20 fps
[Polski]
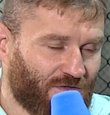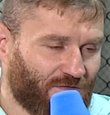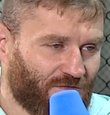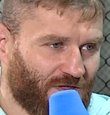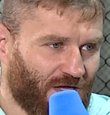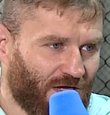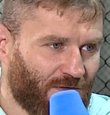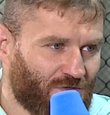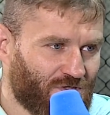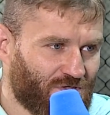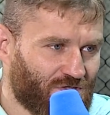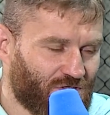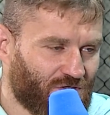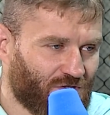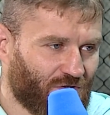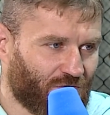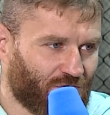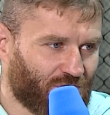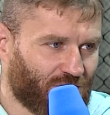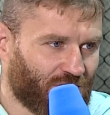I wydaje mi się, że
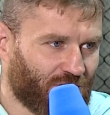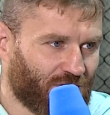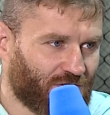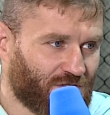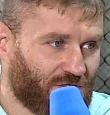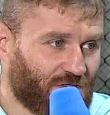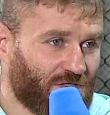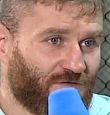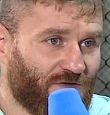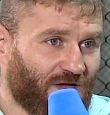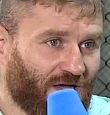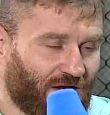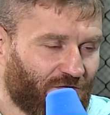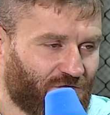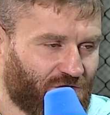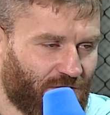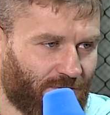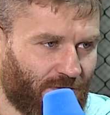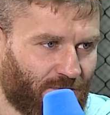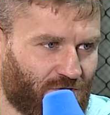to, że, że i wiara
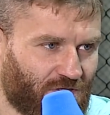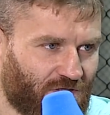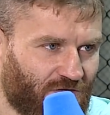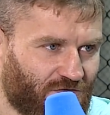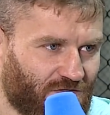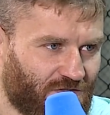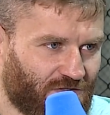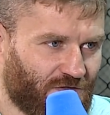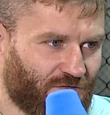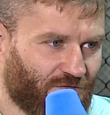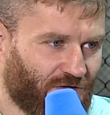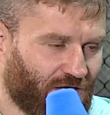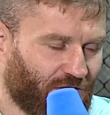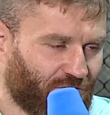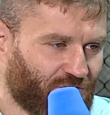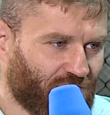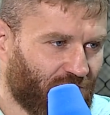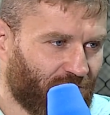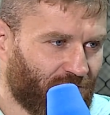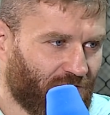w siebie przede wszystkim,
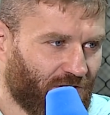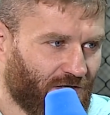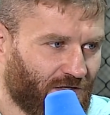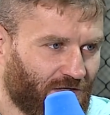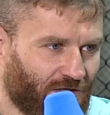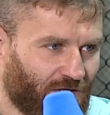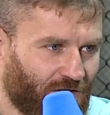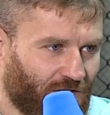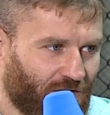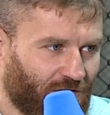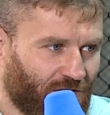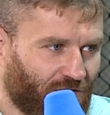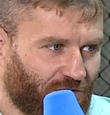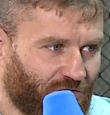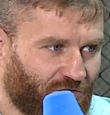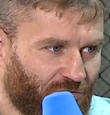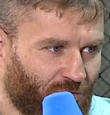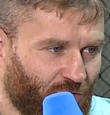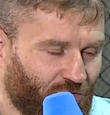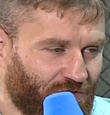wiara w siebie,
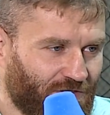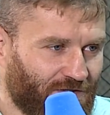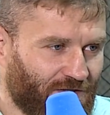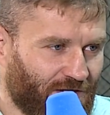w mądre